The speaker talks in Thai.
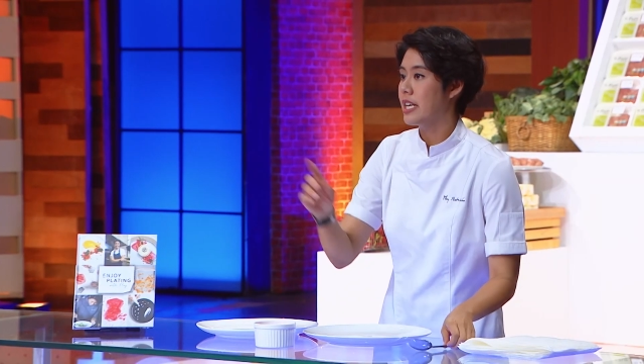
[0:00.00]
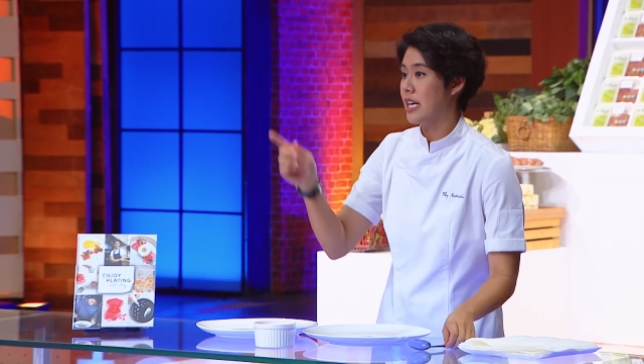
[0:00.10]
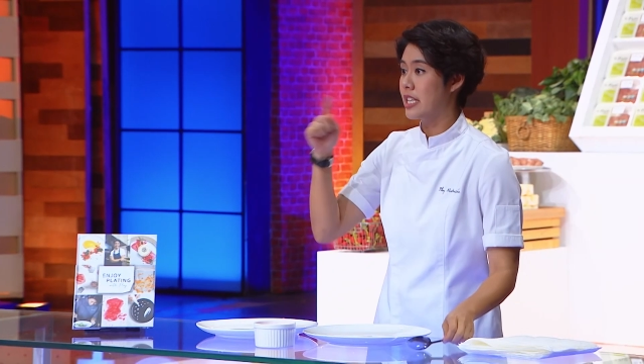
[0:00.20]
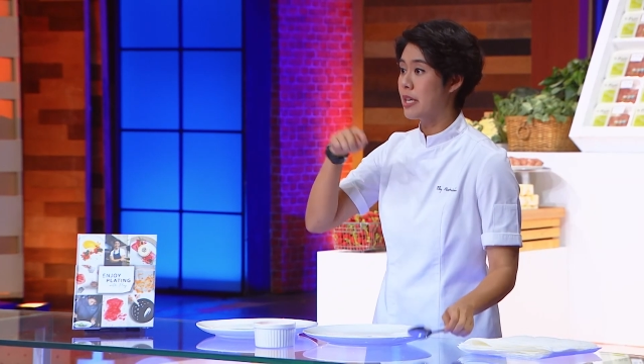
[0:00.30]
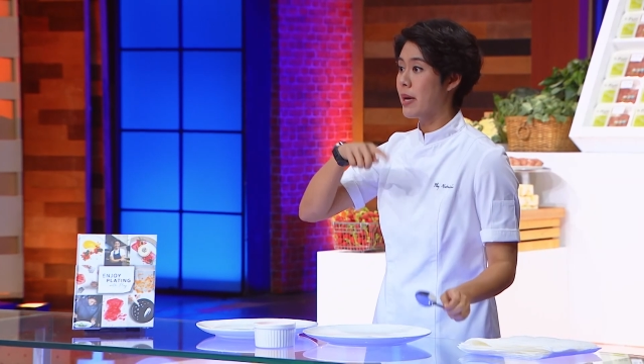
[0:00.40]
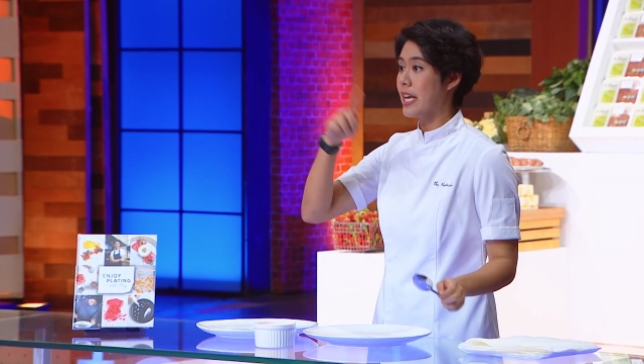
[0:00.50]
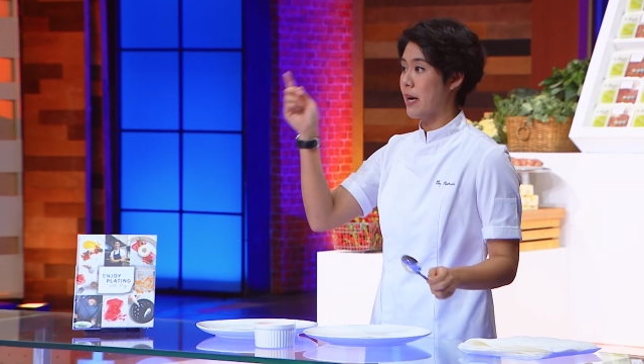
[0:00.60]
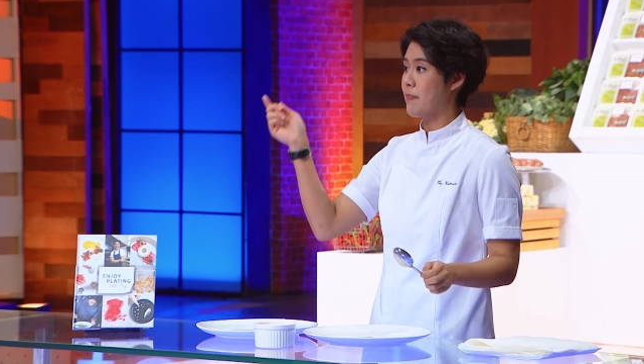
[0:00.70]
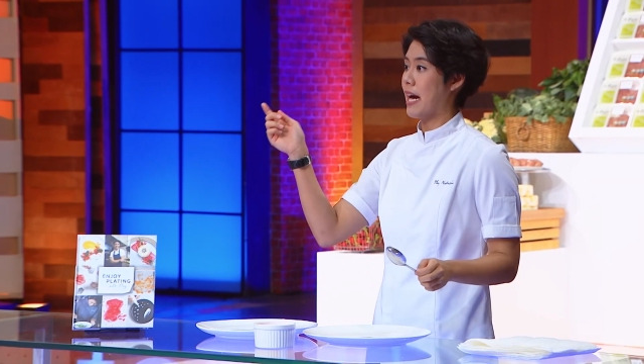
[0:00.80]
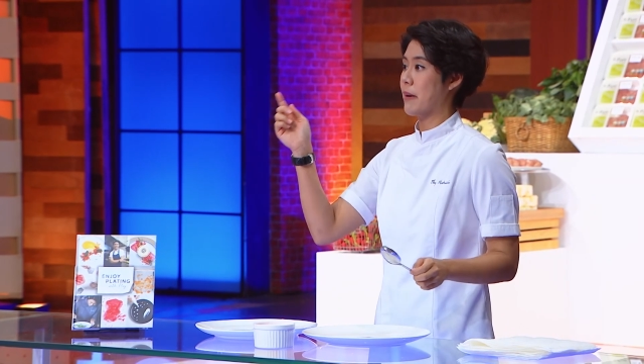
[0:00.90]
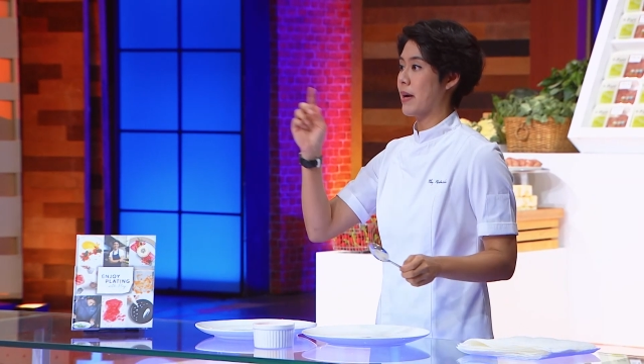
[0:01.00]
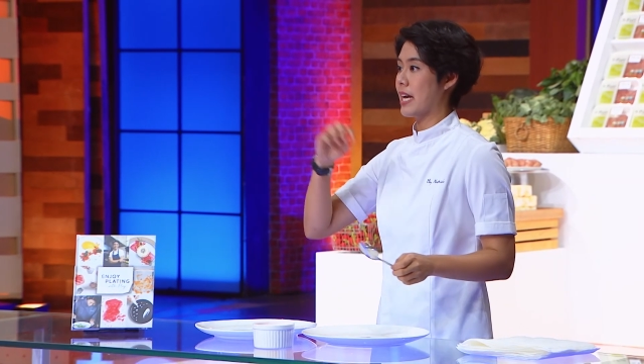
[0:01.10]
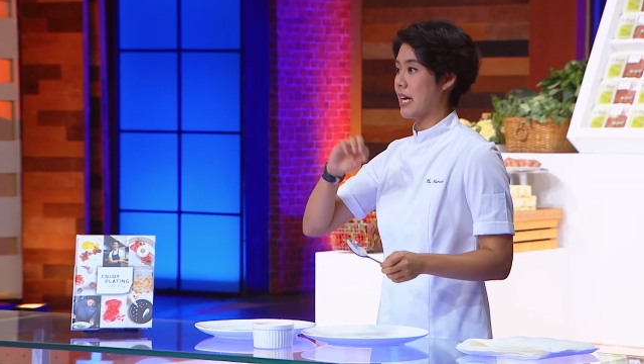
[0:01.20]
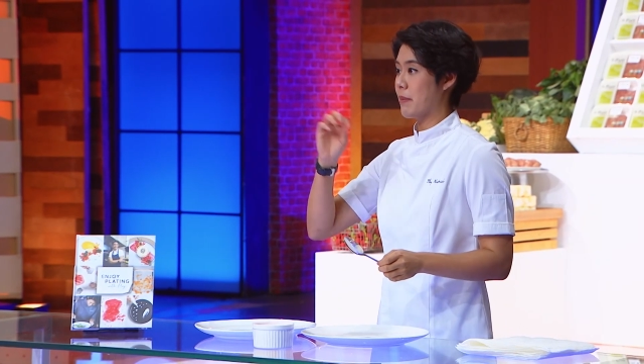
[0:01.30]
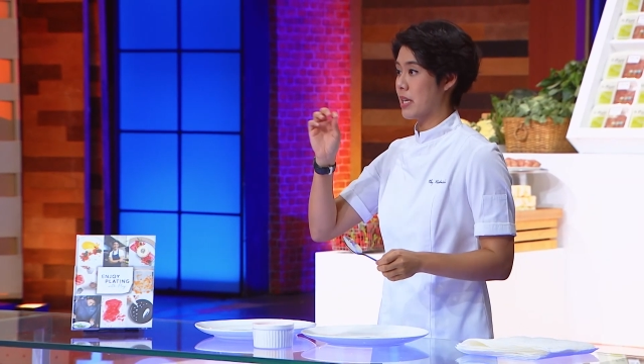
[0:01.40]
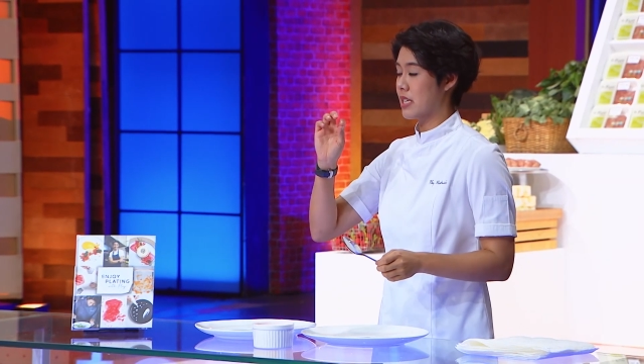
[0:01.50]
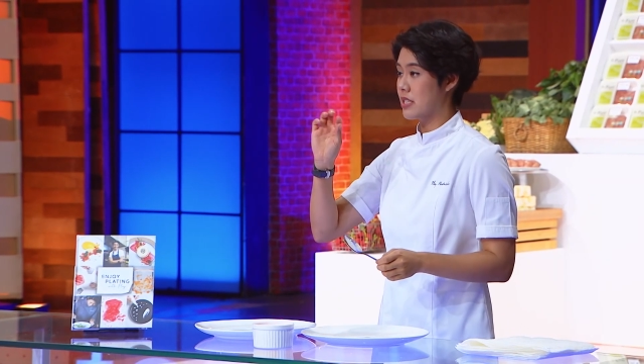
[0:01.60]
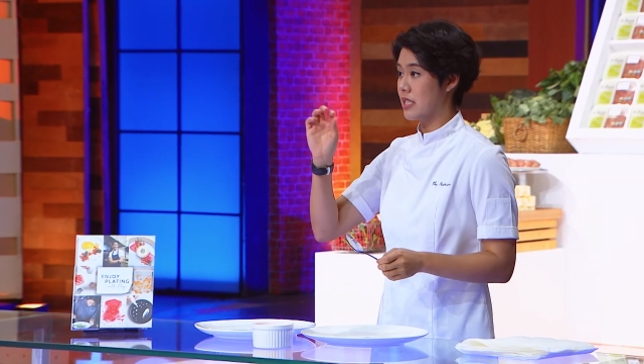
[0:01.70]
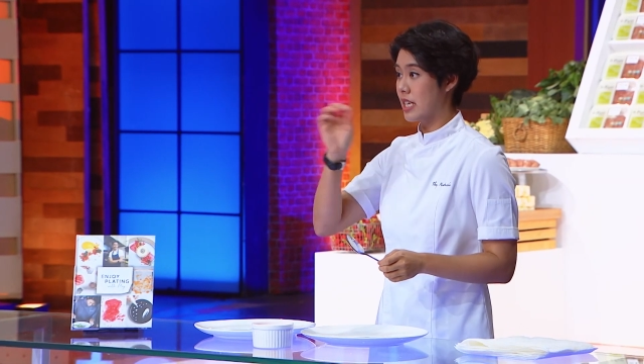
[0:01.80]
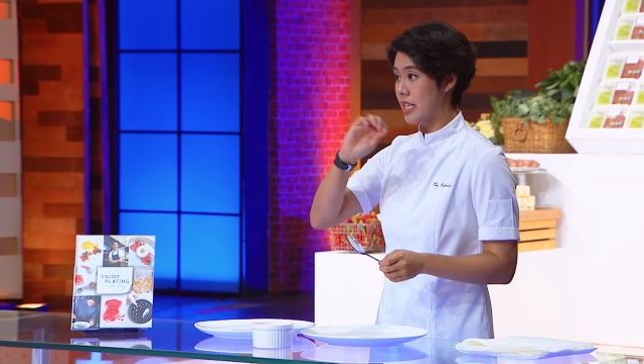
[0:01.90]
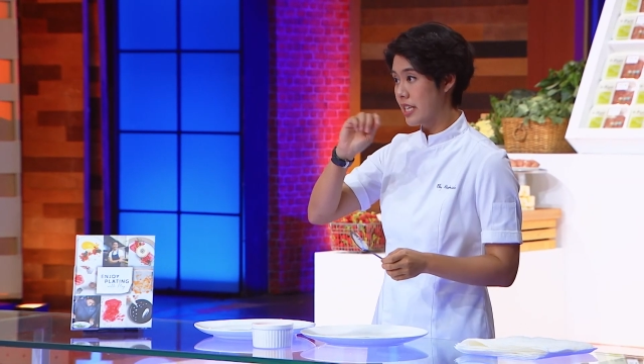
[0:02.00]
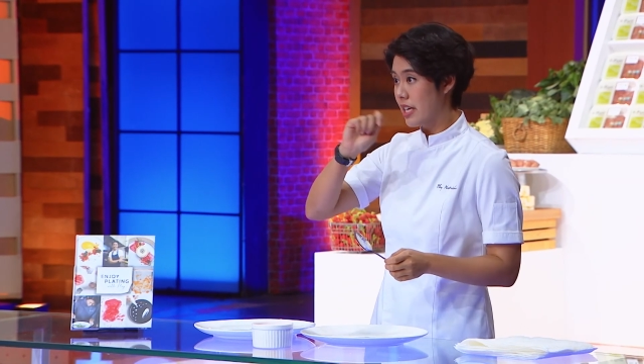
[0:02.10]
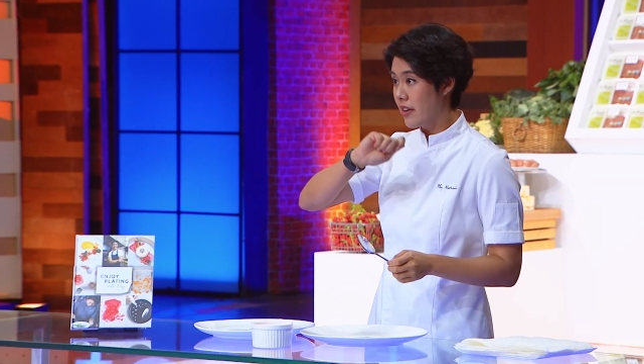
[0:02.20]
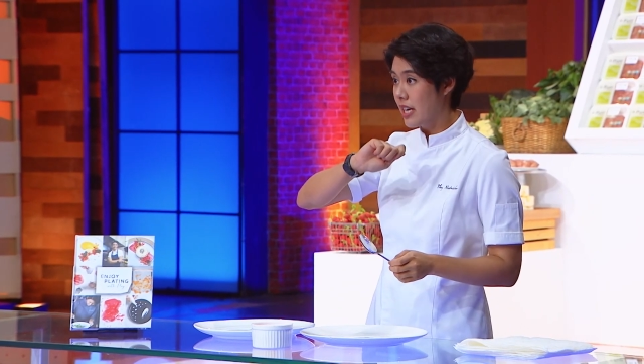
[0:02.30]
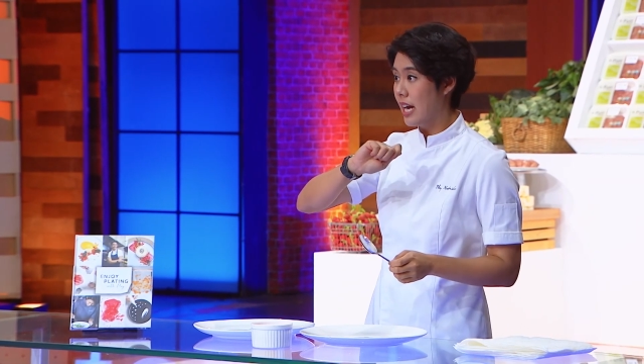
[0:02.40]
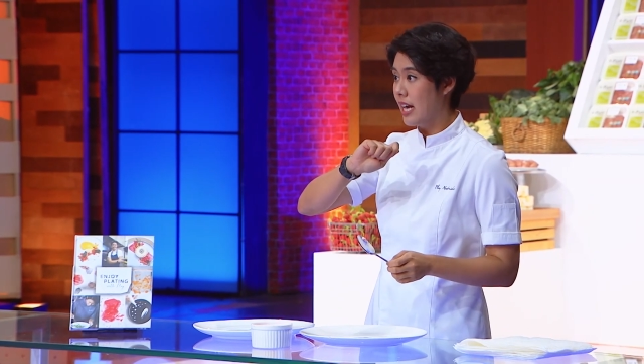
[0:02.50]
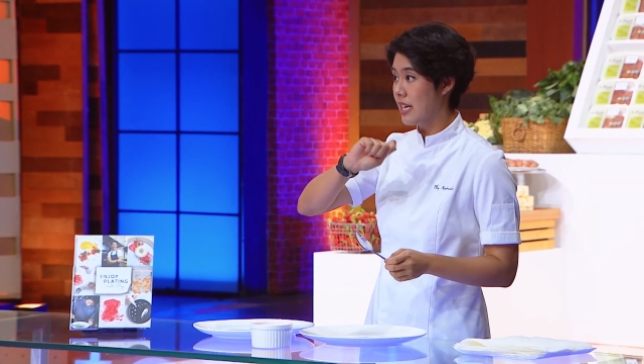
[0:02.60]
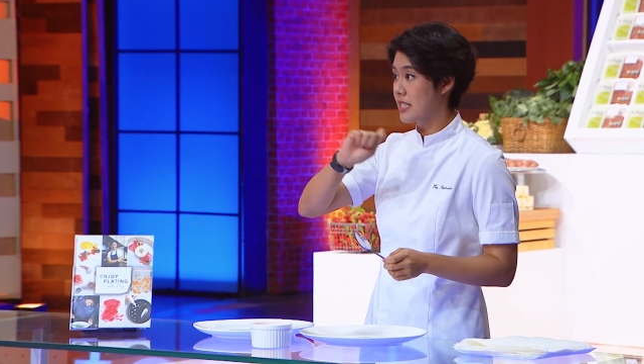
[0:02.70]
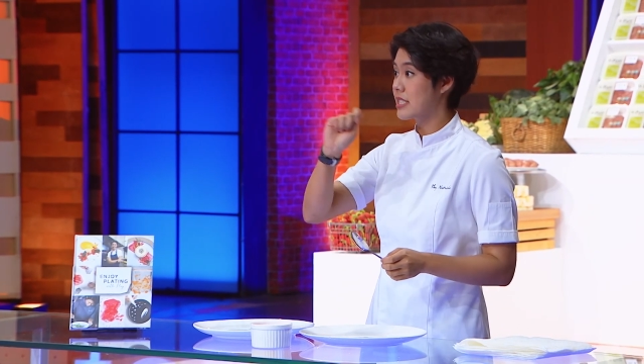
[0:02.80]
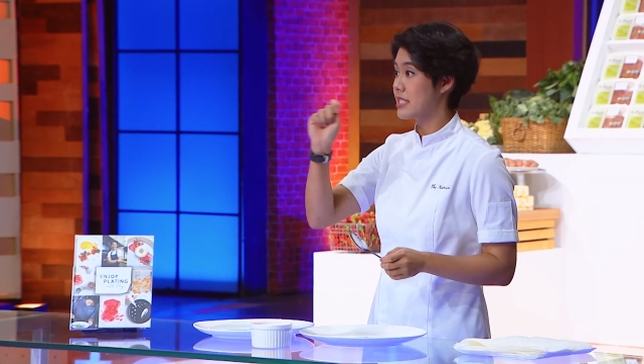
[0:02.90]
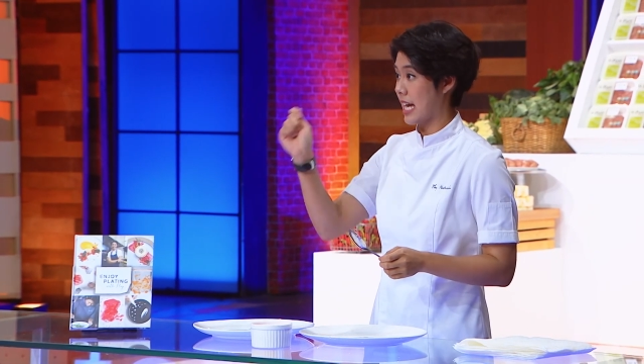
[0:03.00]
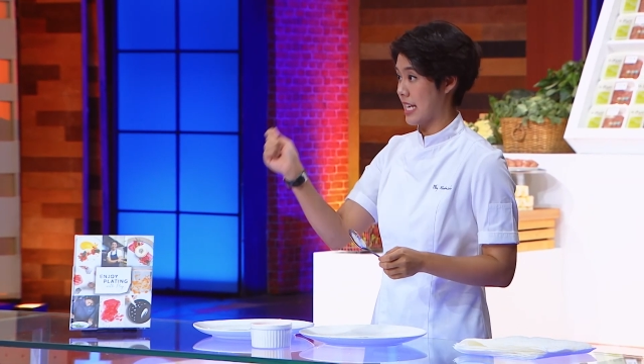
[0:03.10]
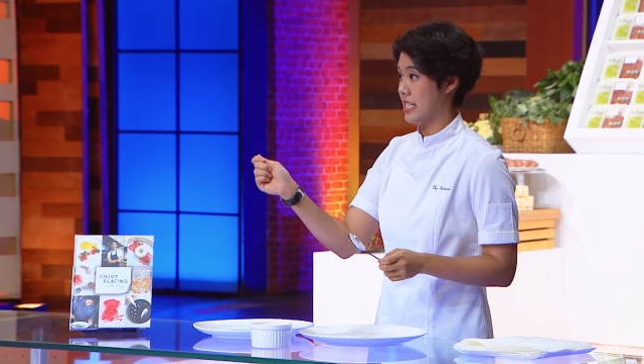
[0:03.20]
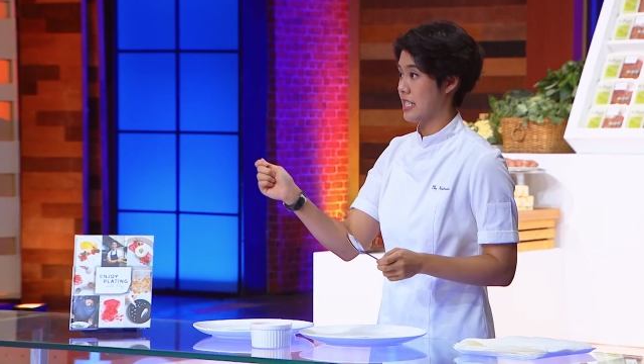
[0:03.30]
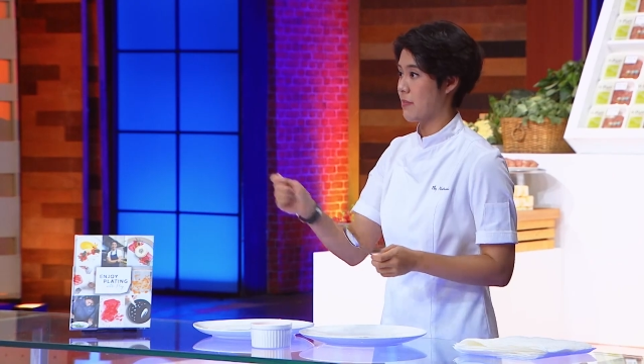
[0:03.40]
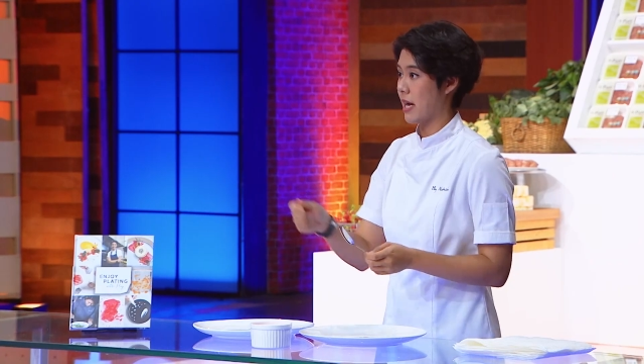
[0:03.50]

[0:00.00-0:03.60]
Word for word: อย่างที่เมื่อกี้ปาดไปอ่ะมันคือเนื้อที่ค่อนข้างใสใช่